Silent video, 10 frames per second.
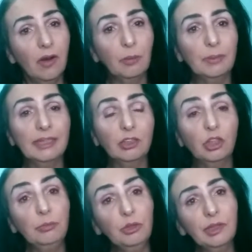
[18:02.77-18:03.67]
eu preciso
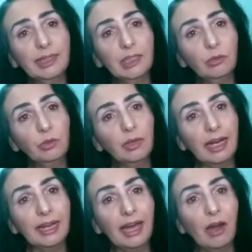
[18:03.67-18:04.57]
de mil inscritos no
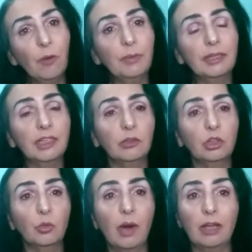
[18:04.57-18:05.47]
canal, preciso
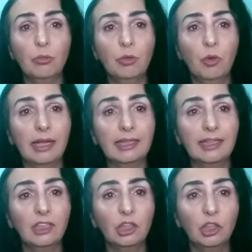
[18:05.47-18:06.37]
de 4 mil horas
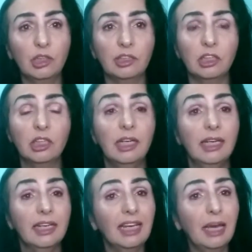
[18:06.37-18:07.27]
assistidas.
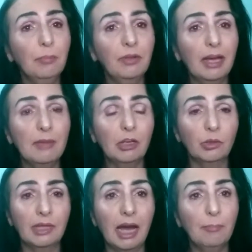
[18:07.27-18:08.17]
Quem puder me
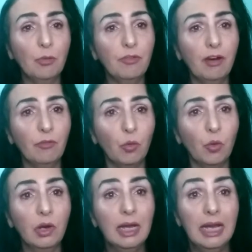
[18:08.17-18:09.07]
ajudar, por
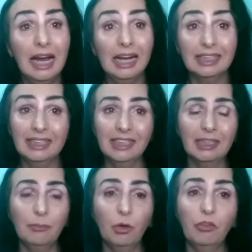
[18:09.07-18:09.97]
favor,
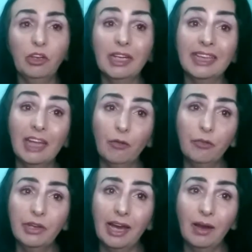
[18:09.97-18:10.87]
assista meu vídeo até o
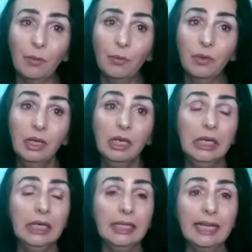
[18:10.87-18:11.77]
final
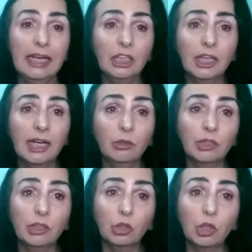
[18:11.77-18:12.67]
e deixa aí o
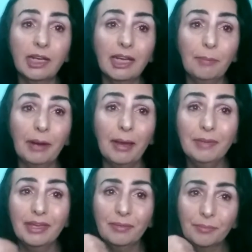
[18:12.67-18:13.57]
seu joinha para
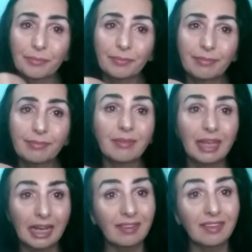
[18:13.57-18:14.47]
mim.
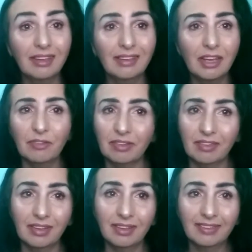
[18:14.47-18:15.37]
É assim que tem que
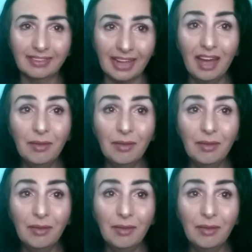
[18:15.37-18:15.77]
fazer, tá?